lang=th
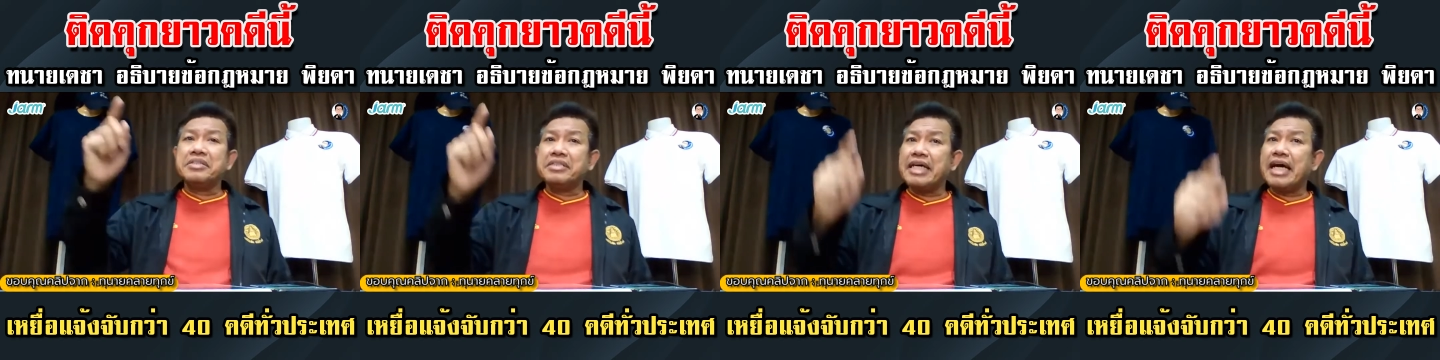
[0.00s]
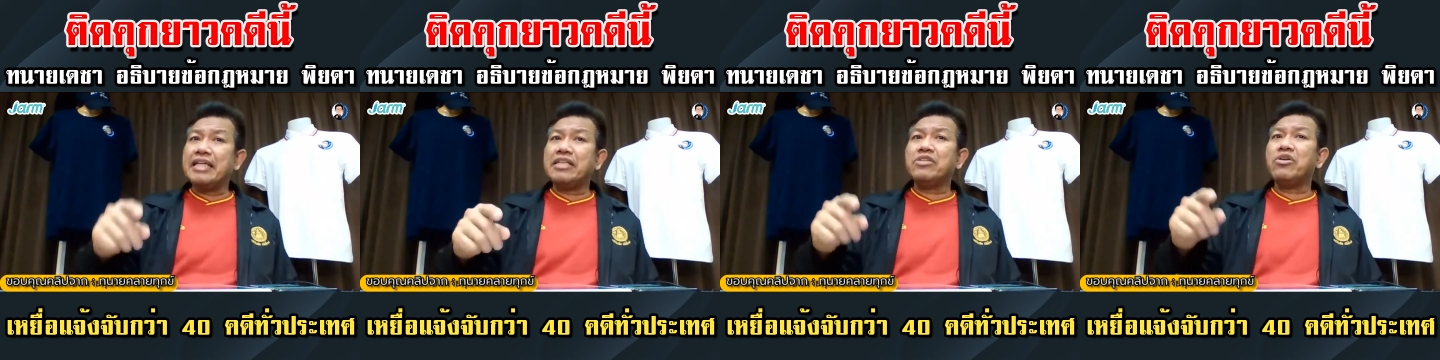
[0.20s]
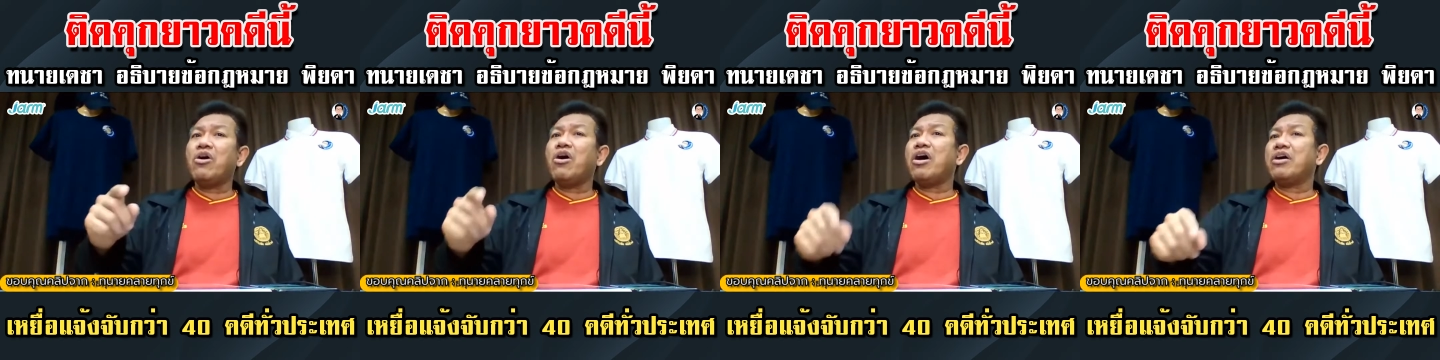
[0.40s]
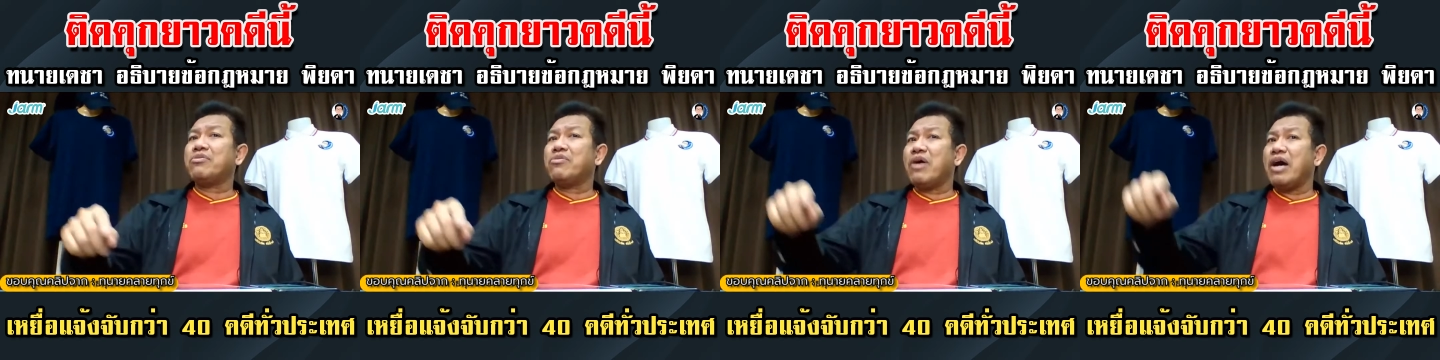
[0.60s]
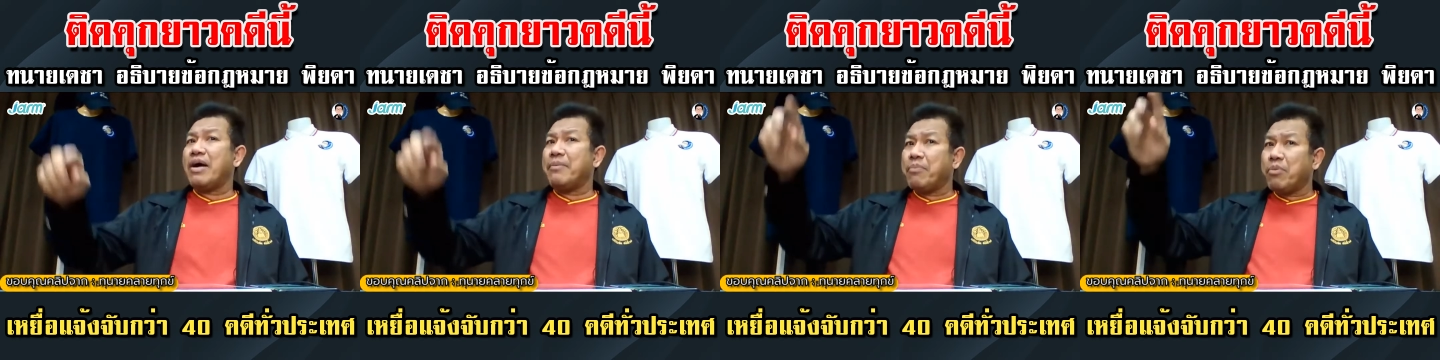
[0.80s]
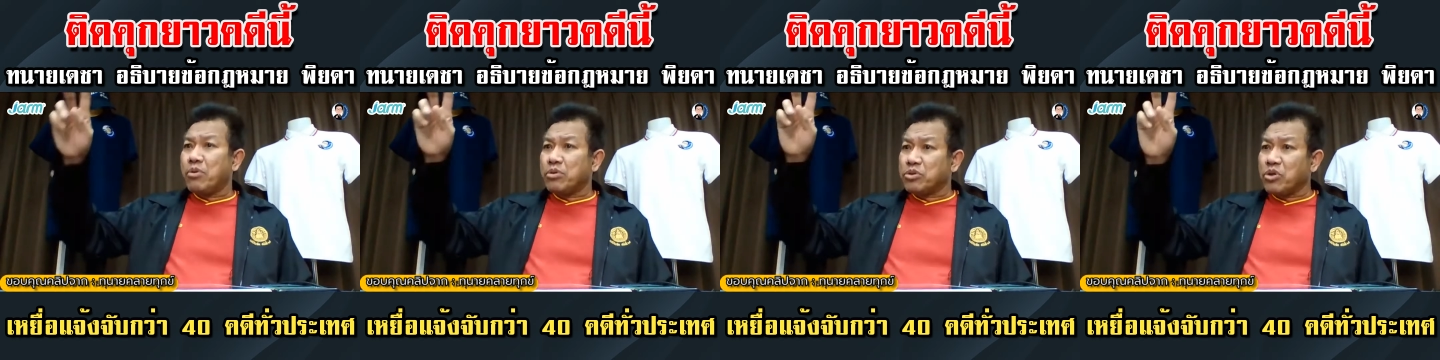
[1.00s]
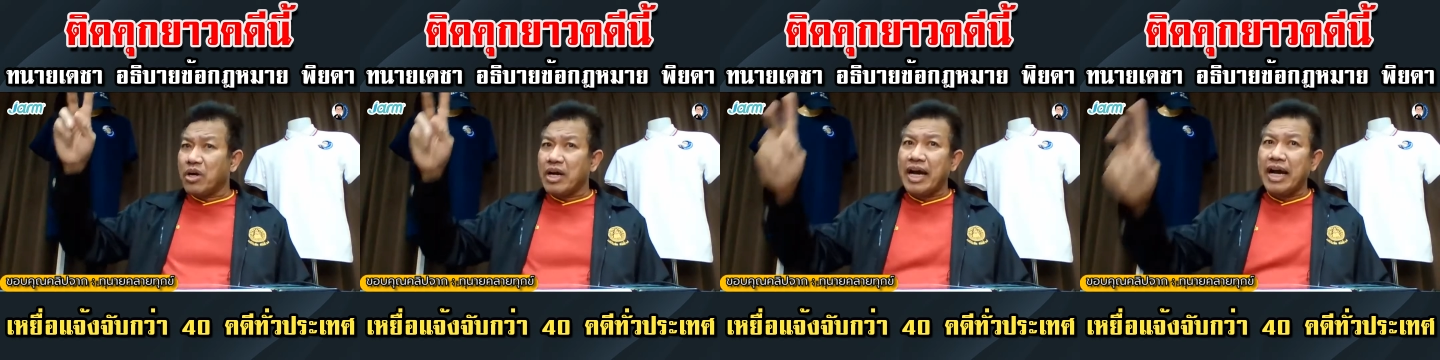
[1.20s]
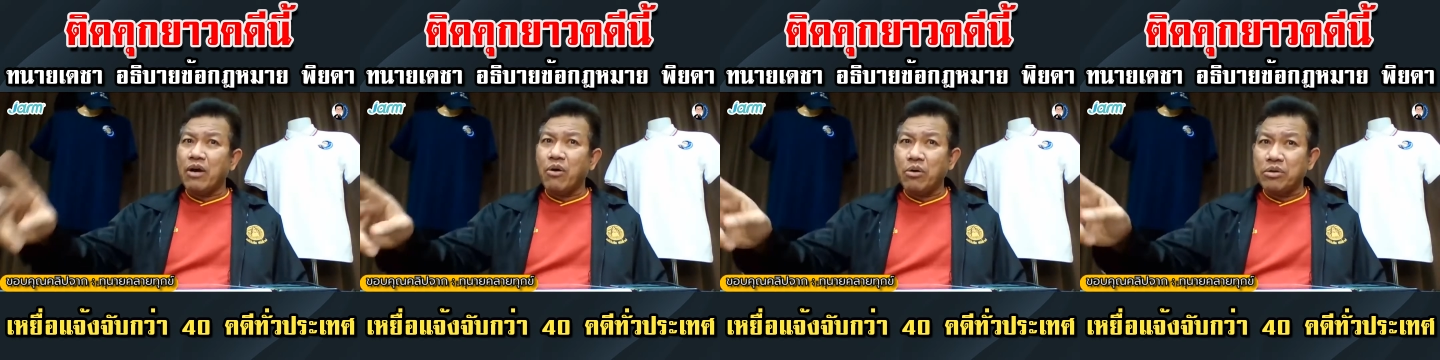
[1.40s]
ซัดทอดว่าผู้ต้อง
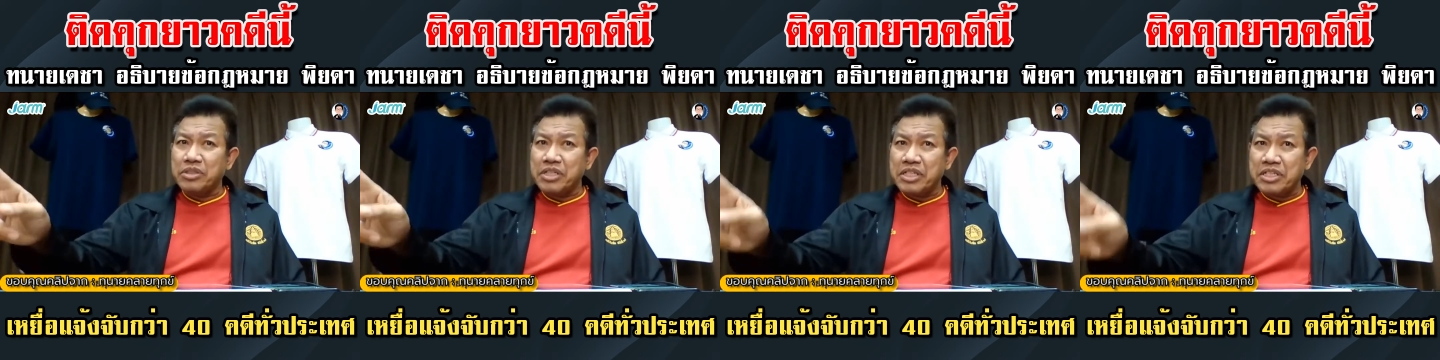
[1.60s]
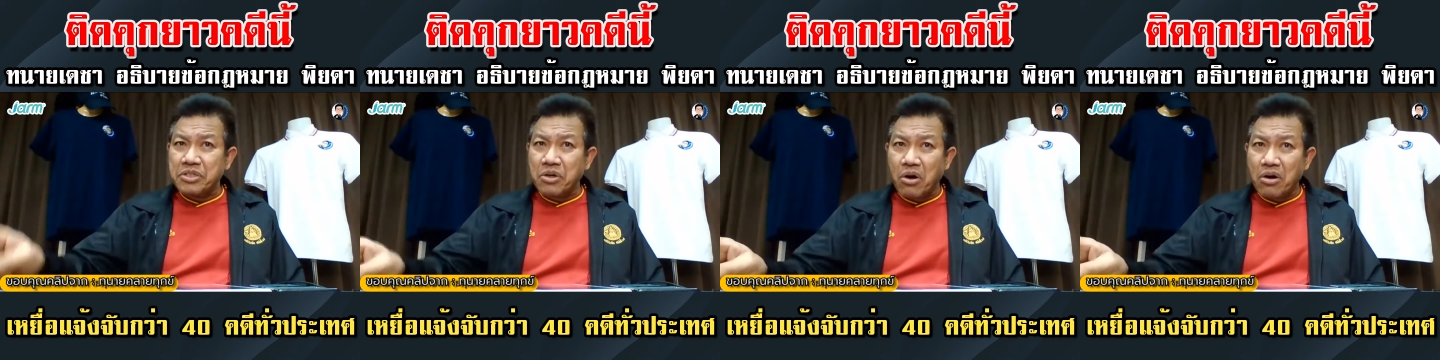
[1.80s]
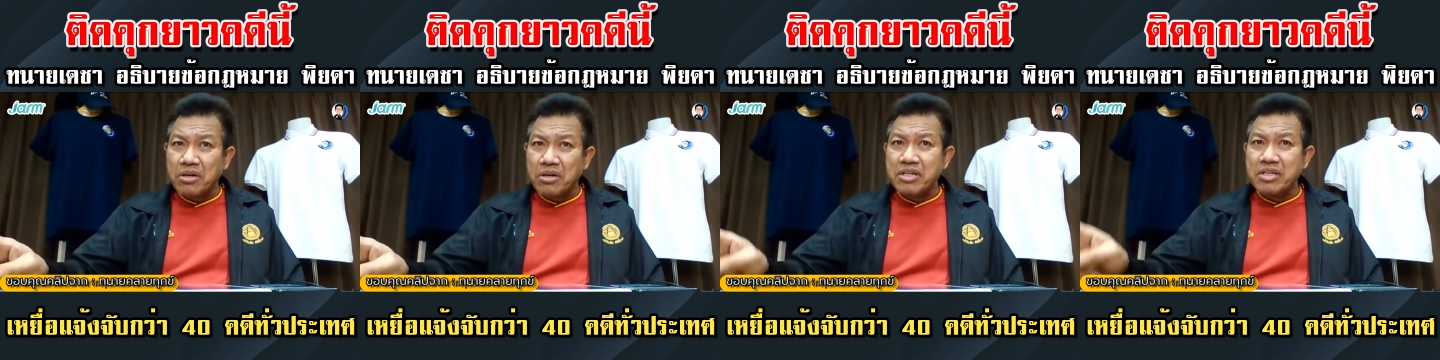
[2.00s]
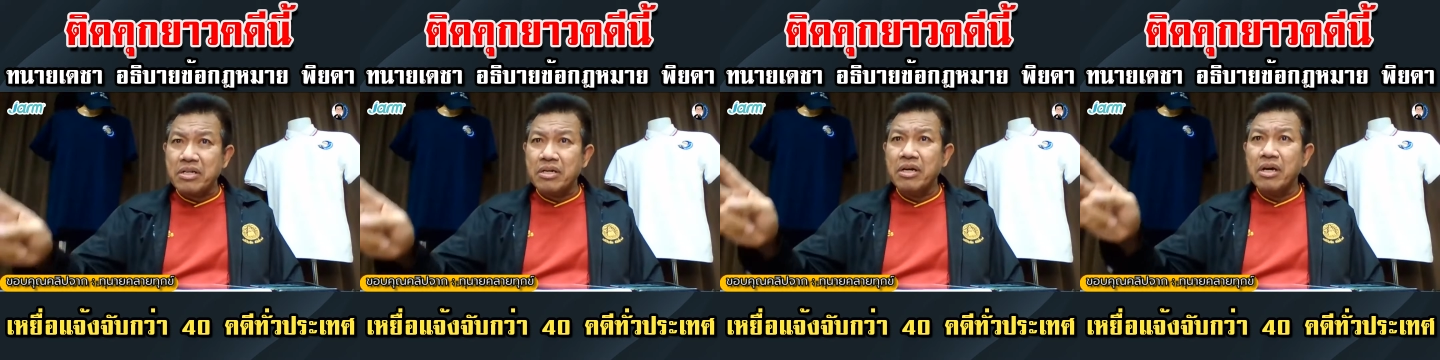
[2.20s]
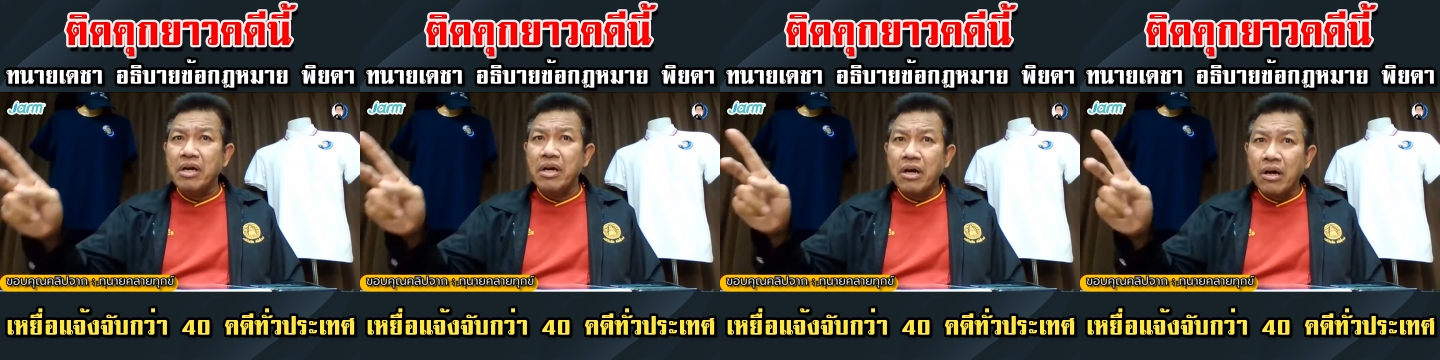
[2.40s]
หาคนที่สองคือ